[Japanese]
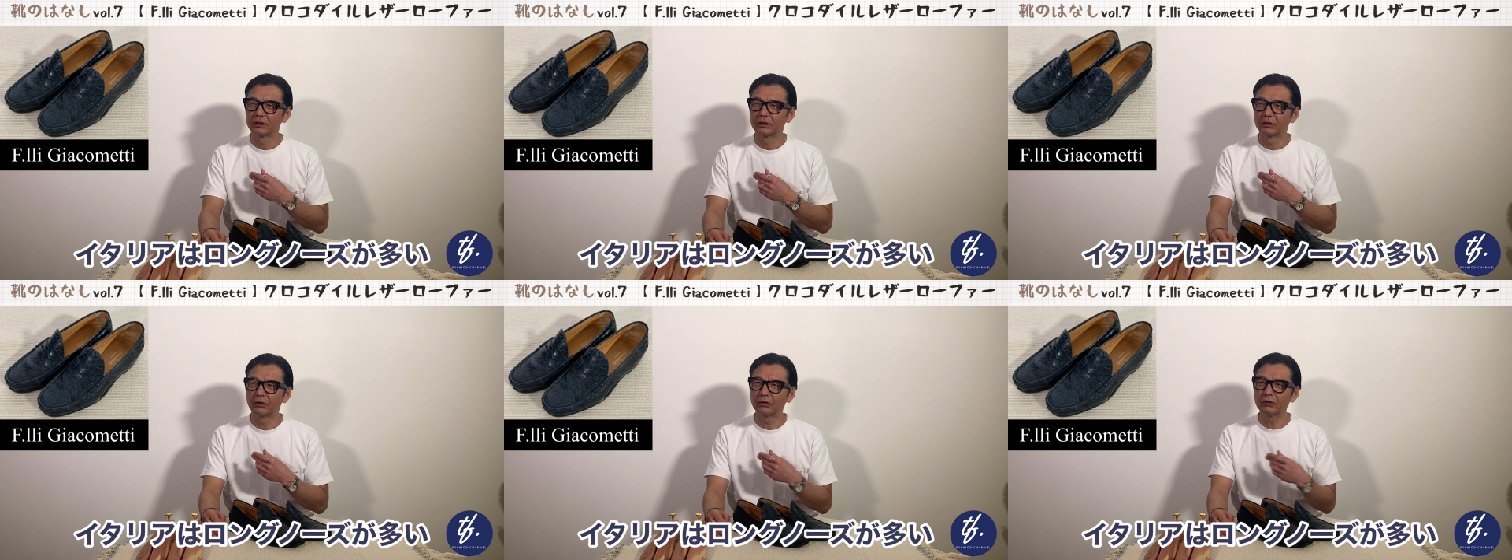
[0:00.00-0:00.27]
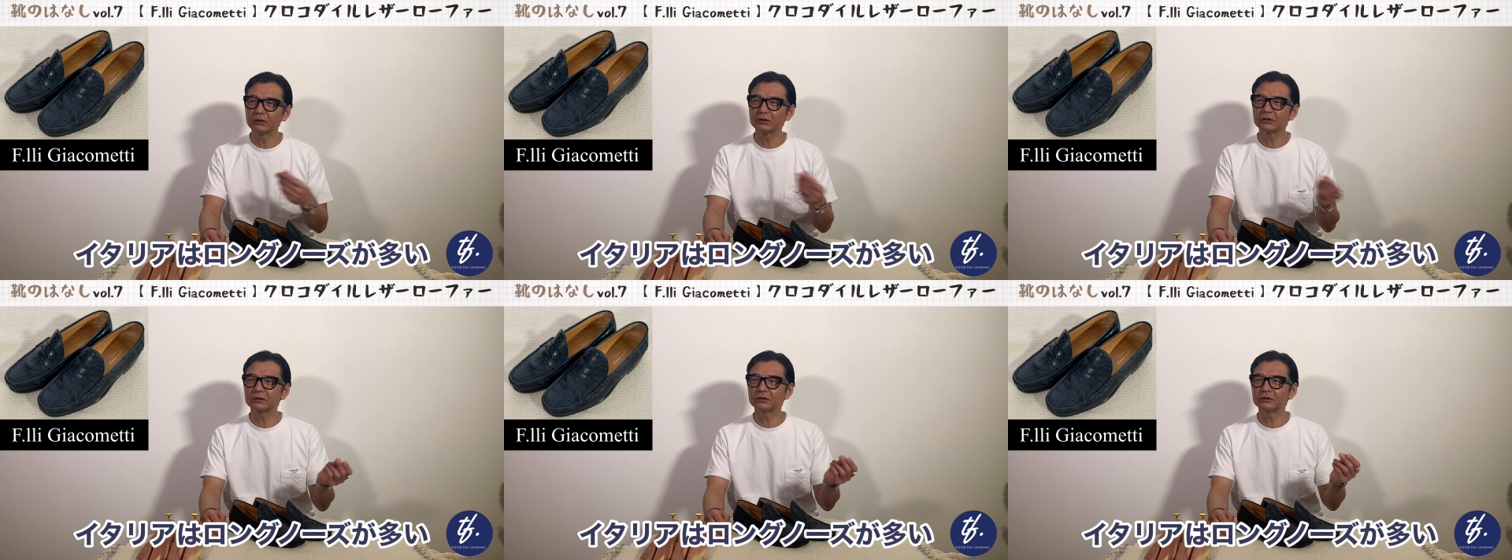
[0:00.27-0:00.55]

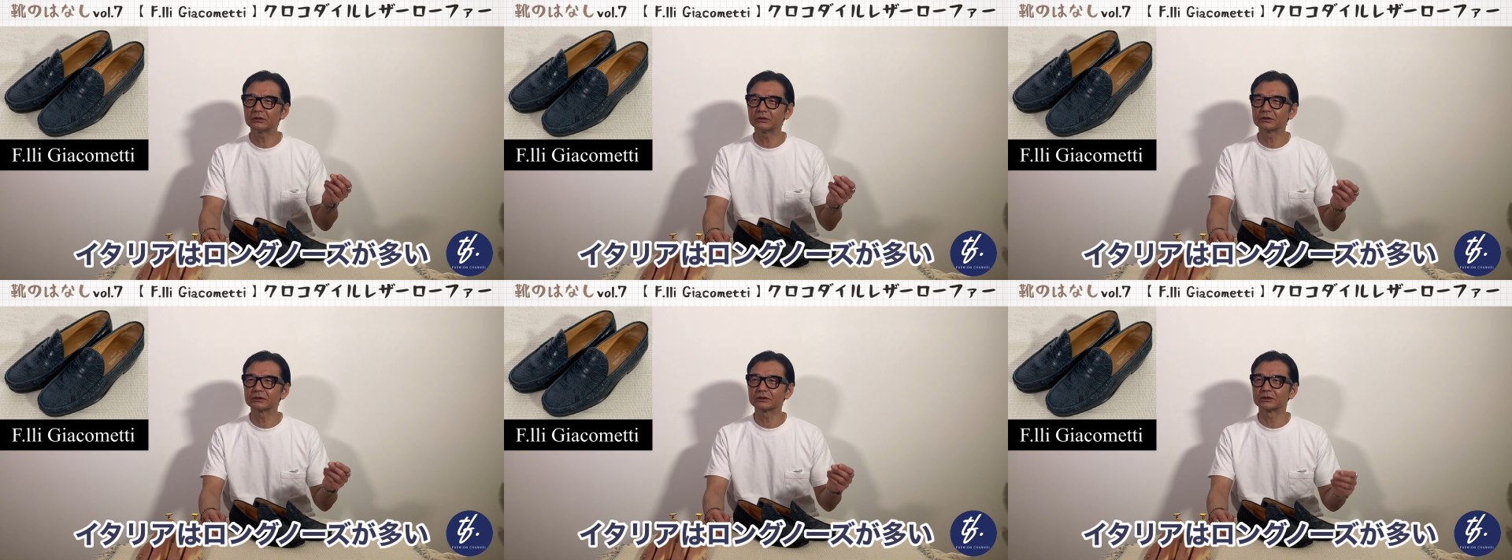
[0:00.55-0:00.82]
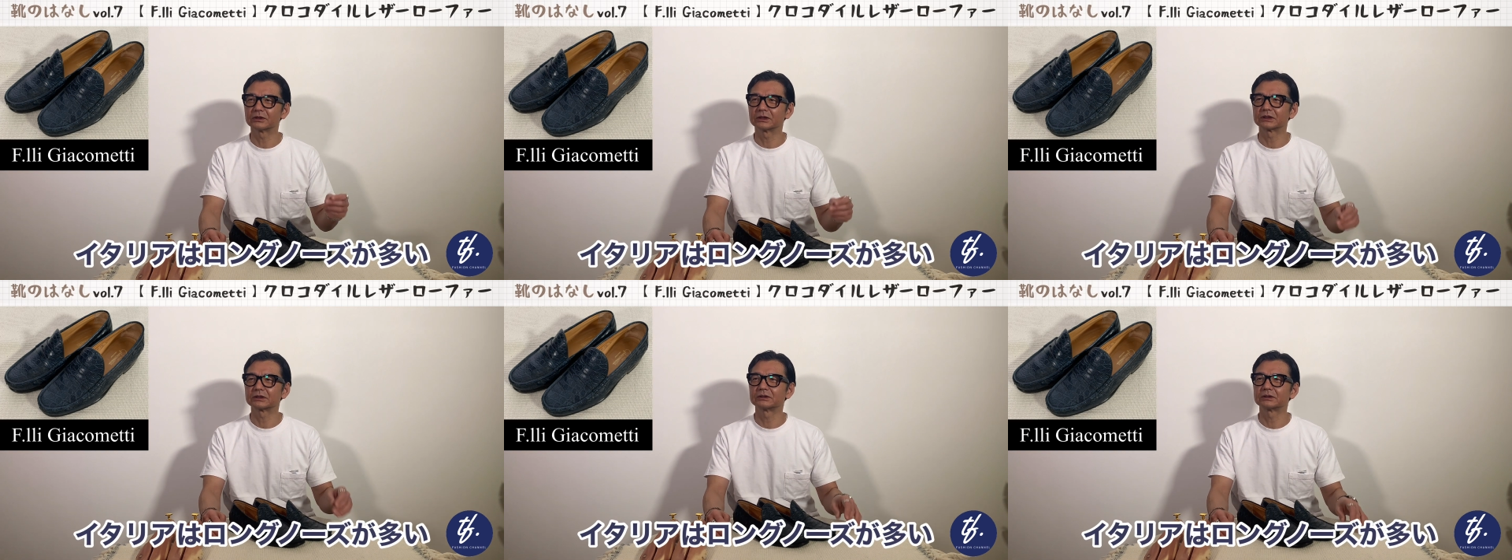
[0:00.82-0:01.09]
ロングノーズ
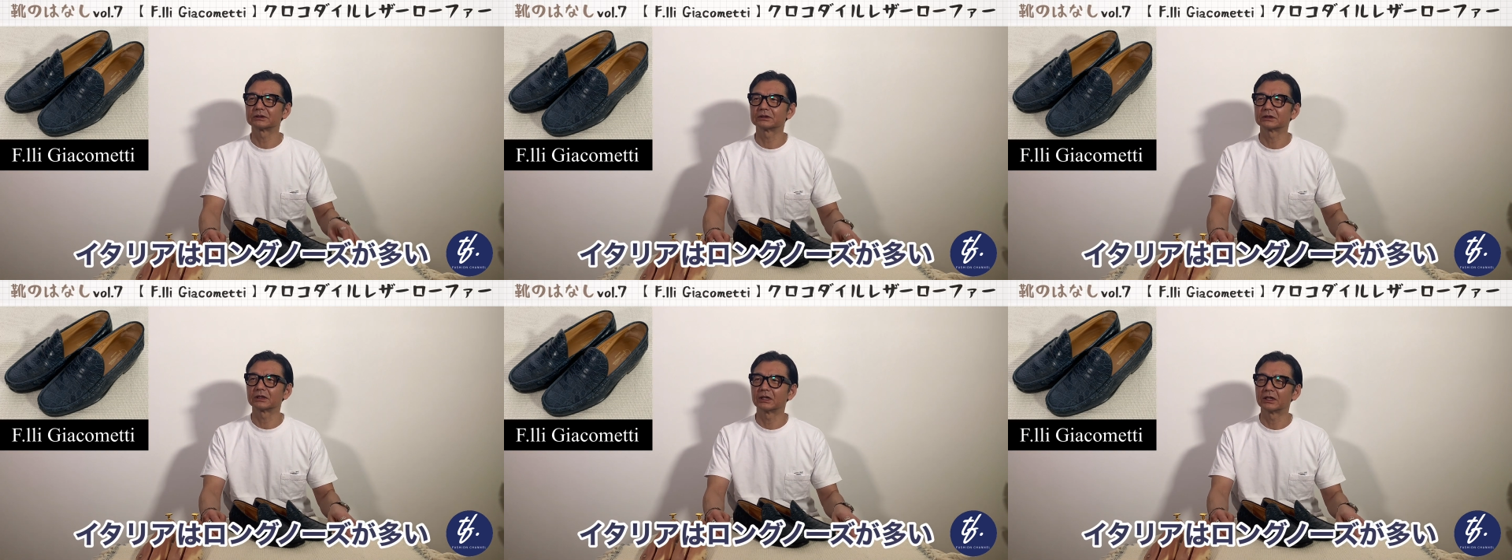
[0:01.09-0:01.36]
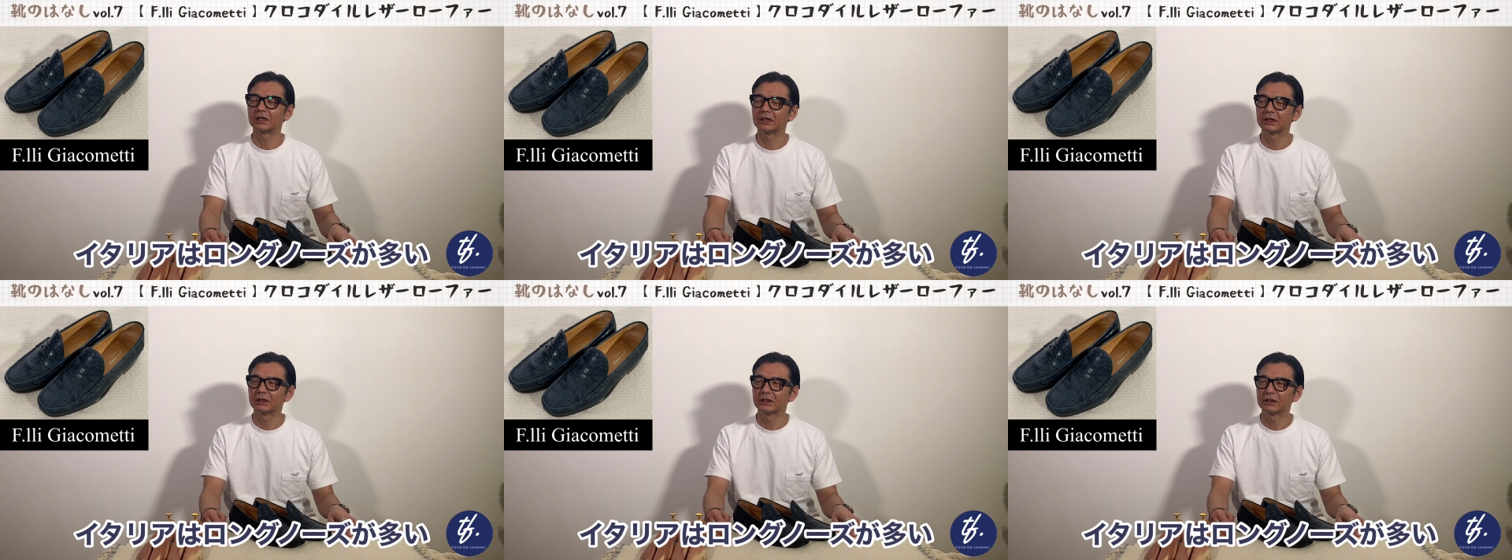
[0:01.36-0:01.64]
の靴
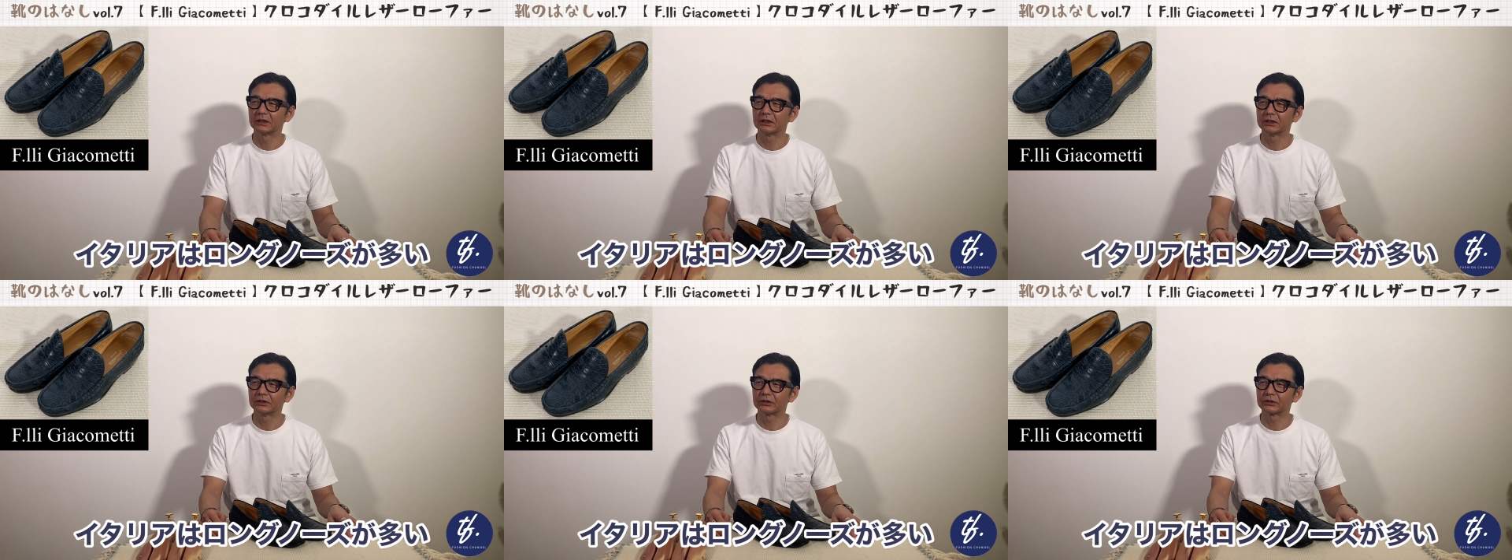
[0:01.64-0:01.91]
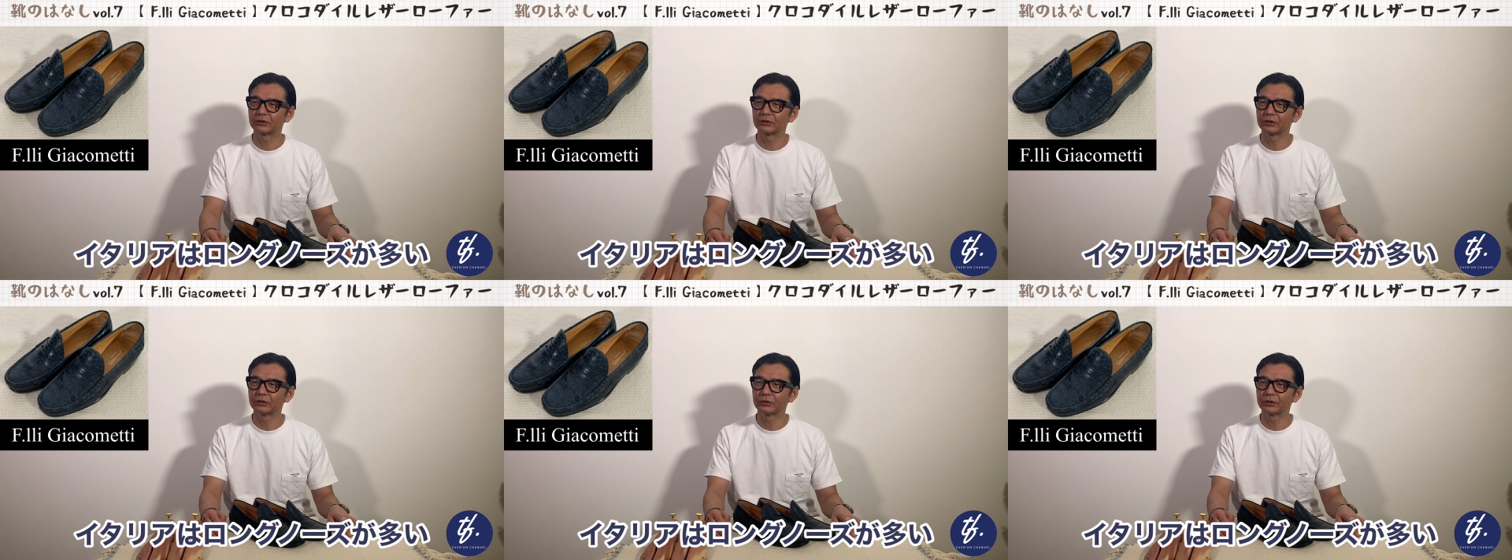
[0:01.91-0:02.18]
が非
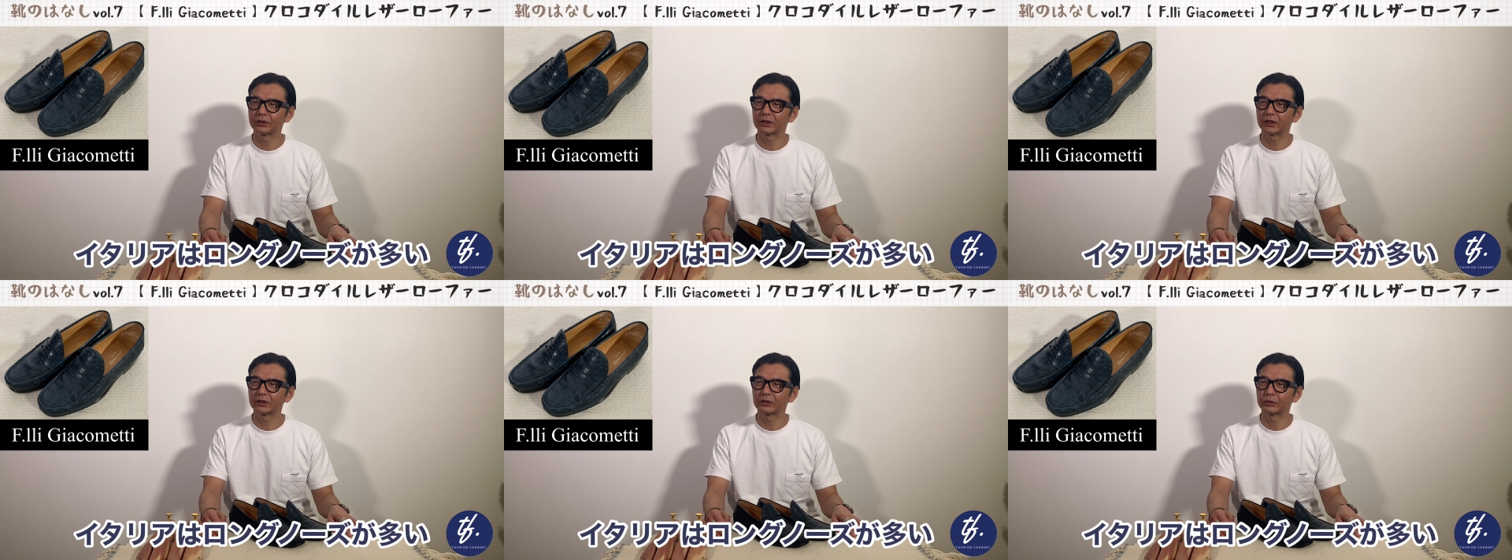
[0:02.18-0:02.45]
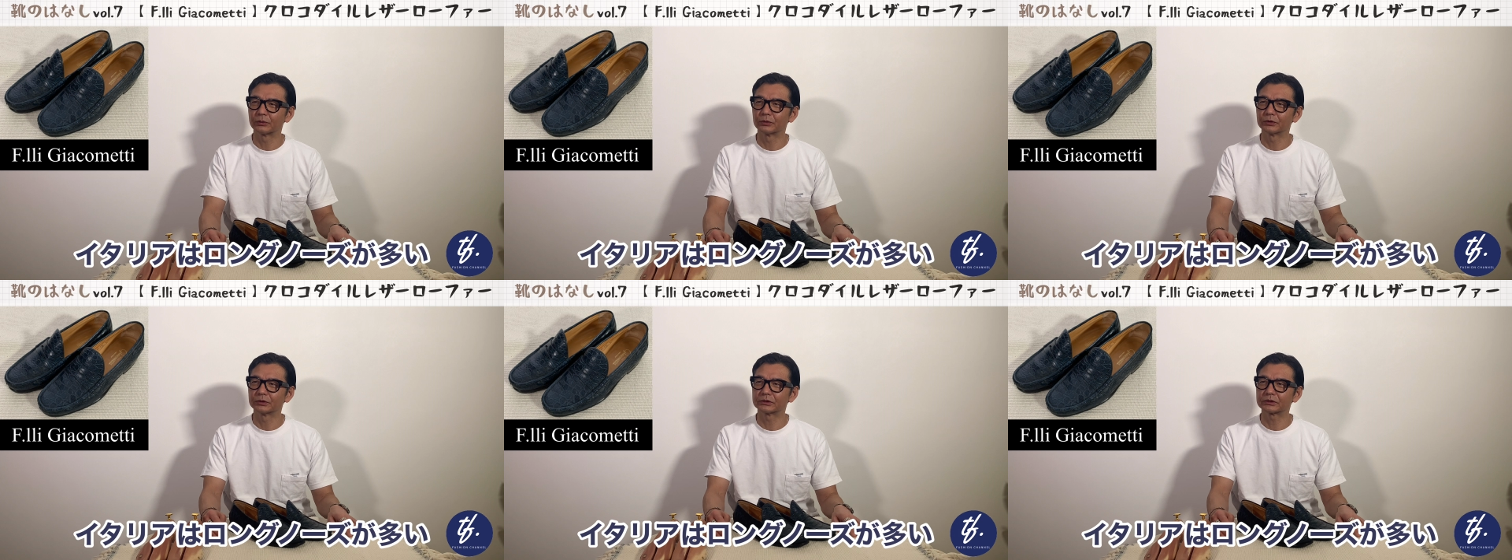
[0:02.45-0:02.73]
常に多いかと
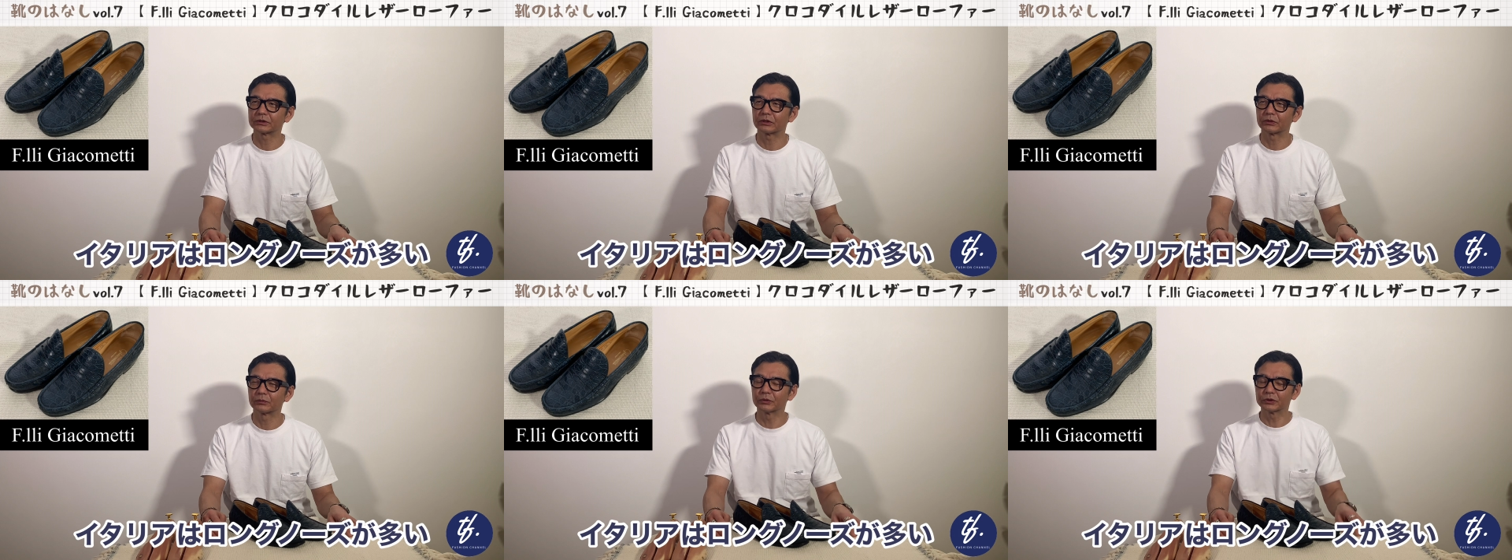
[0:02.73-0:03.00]
思うんですけど、